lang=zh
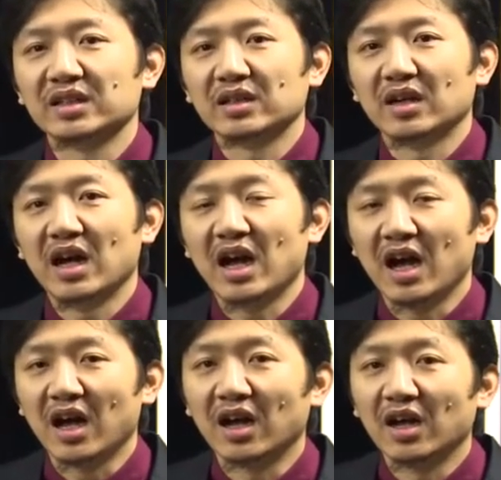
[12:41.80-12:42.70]

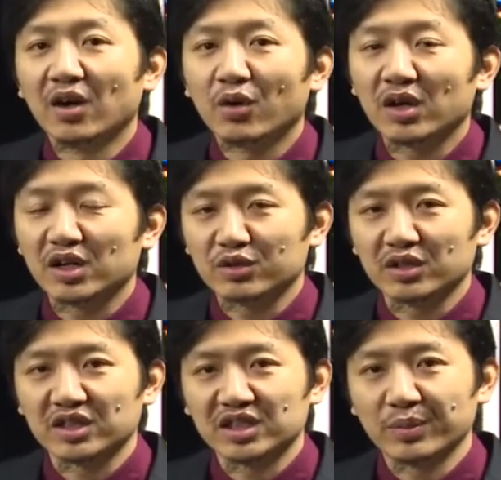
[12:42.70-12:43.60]
啊，或者说
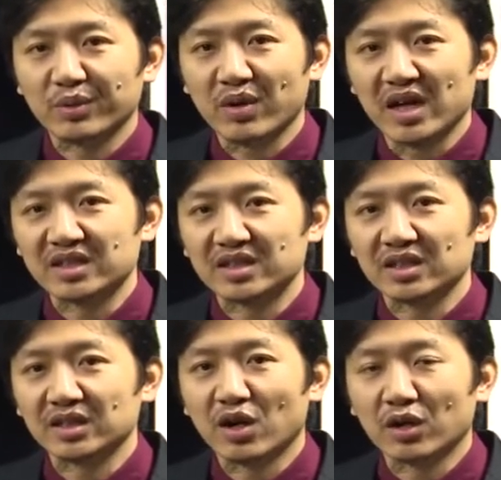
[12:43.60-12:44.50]
是事不关
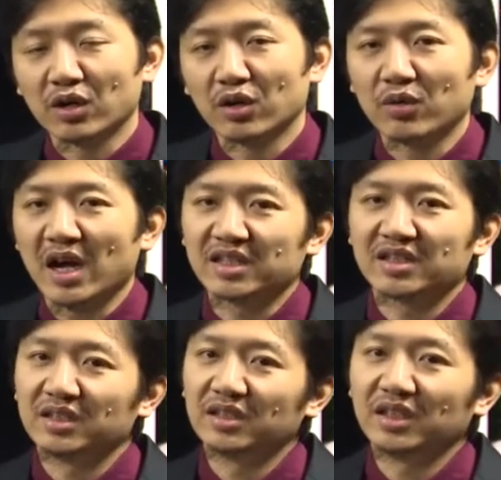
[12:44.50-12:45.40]
己高高挂起。